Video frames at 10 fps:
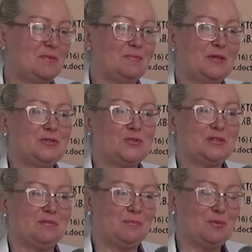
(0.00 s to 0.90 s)
вам большое
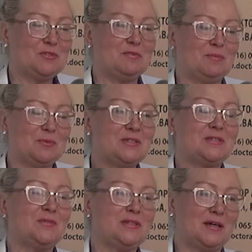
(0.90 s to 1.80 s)
за вопрос. Вопрос
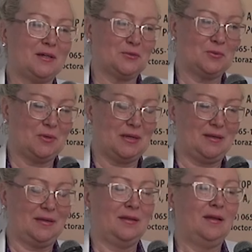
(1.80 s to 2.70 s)
действительно
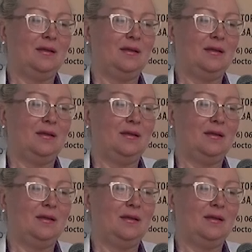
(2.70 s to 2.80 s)
актуальный.